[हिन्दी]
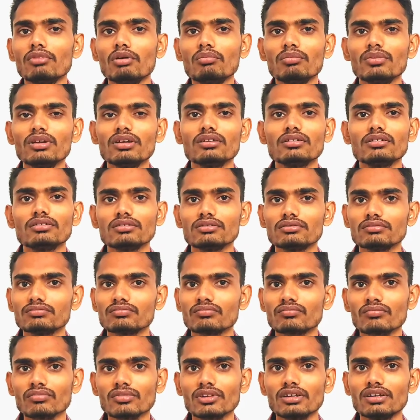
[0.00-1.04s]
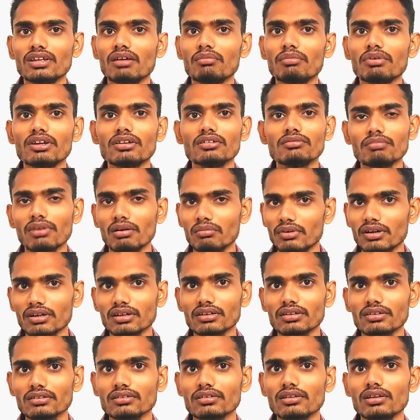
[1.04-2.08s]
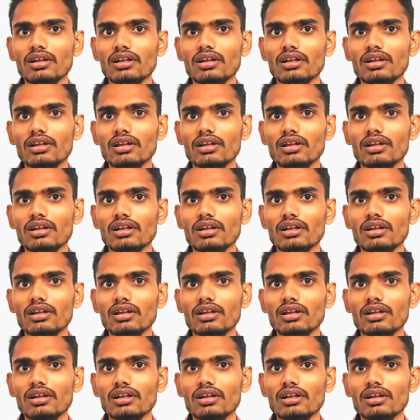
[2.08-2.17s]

मम्मी या फिर पापा की